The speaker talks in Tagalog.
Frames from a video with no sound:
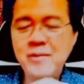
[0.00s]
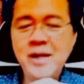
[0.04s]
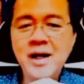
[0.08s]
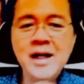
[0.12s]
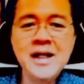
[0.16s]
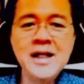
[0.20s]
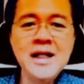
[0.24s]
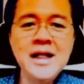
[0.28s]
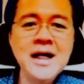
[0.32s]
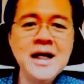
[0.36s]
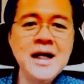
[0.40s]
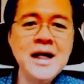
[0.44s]
Para
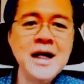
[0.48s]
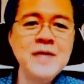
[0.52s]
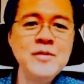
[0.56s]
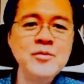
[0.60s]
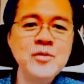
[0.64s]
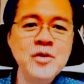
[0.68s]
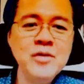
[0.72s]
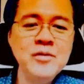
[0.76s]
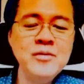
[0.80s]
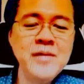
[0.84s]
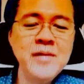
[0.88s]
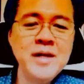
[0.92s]
ilagay
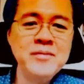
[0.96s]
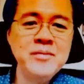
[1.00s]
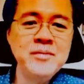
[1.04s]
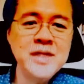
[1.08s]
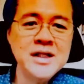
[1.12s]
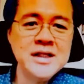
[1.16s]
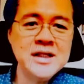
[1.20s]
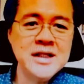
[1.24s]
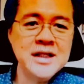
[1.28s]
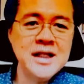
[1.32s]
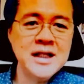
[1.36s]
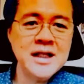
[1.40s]
mo, may
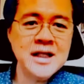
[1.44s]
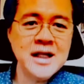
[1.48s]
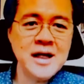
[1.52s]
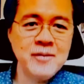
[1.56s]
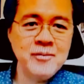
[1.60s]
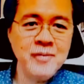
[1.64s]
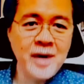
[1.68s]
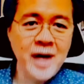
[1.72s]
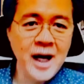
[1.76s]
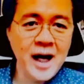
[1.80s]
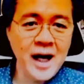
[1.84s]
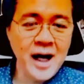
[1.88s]
meeting ka
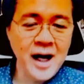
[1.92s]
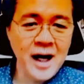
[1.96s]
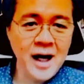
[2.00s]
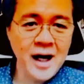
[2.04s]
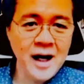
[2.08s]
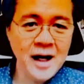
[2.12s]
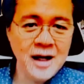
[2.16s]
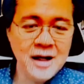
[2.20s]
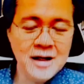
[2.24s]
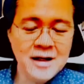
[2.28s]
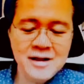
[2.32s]
ba?